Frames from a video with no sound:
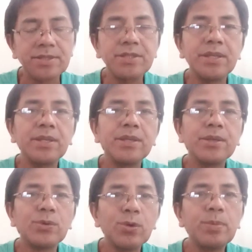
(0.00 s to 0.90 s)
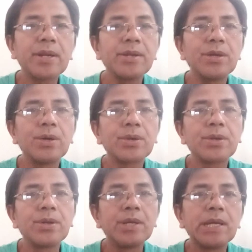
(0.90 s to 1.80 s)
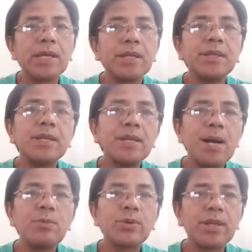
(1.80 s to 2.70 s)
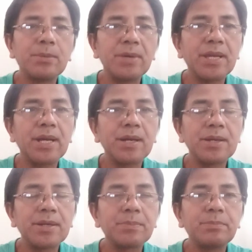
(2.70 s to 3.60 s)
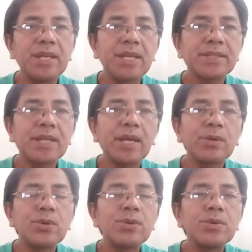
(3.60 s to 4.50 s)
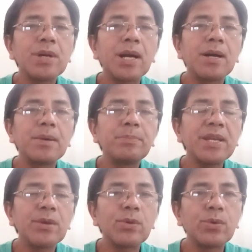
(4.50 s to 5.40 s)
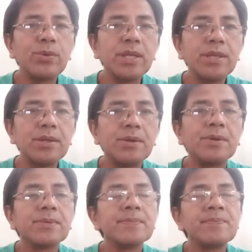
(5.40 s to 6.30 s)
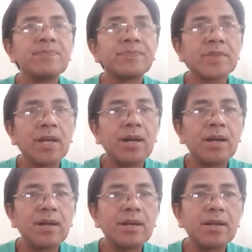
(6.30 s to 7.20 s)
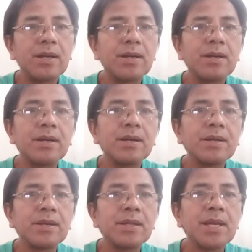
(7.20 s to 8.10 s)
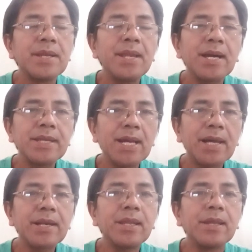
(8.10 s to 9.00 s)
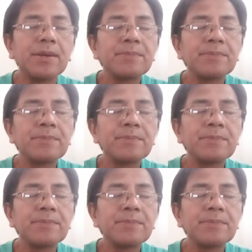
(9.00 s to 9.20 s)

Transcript: si Governor Digamo na naman ang pinatay. Kung uh, pinanood ninyo, ang uh, nangyari.